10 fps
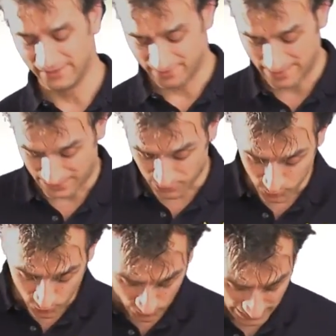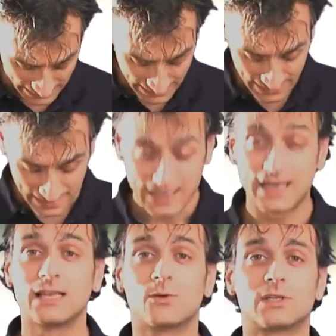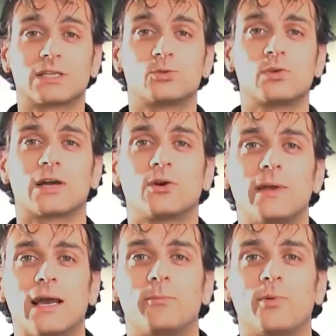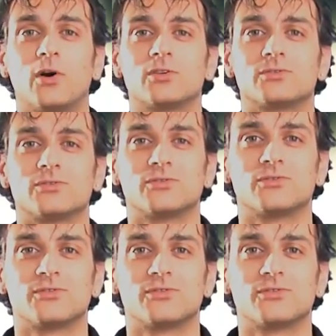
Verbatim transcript: Vabbè, comunque eh, l'inquadratura com'è a porto?